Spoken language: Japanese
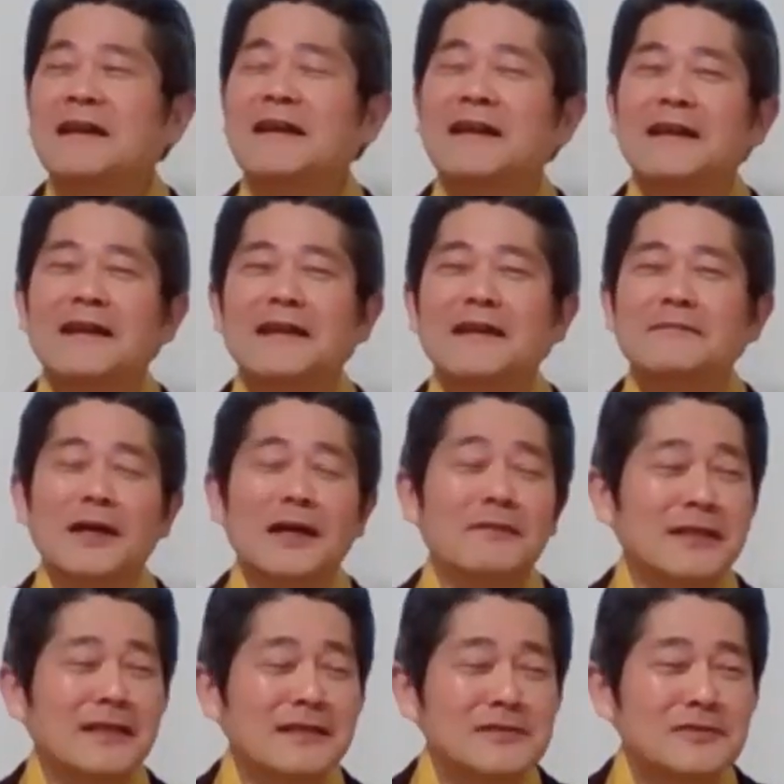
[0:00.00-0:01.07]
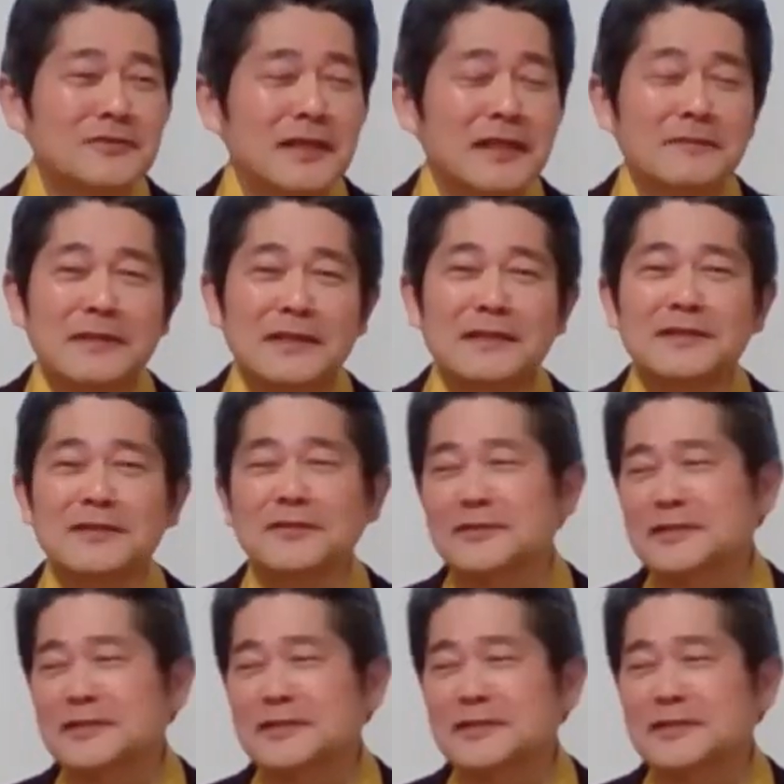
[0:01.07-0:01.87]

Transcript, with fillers: えー、まあ私のね、えー、